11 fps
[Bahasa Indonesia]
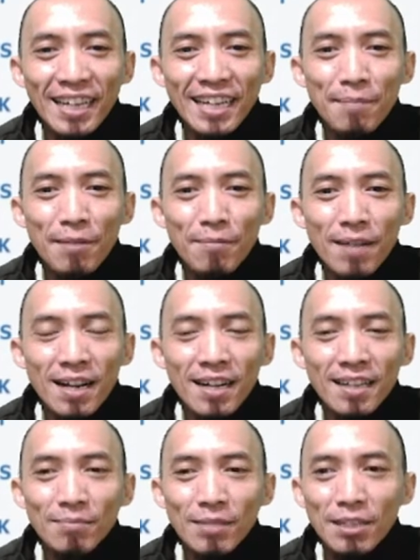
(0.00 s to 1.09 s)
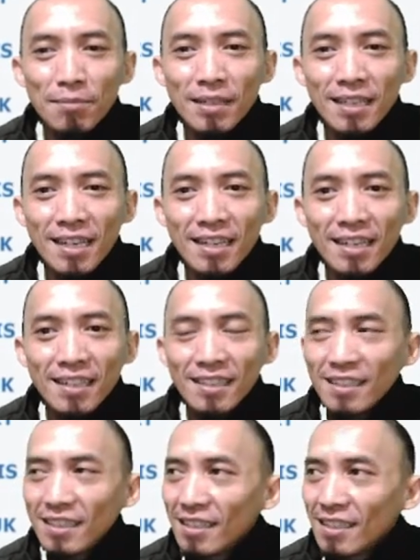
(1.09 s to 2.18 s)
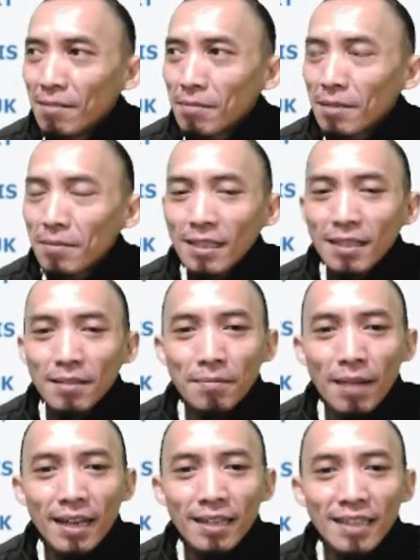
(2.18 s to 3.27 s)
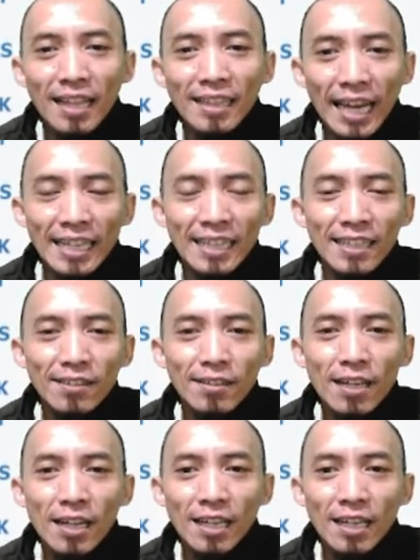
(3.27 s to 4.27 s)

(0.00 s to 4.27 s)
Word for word: yang memang bener-bener uh, apa namanya main santai gitu.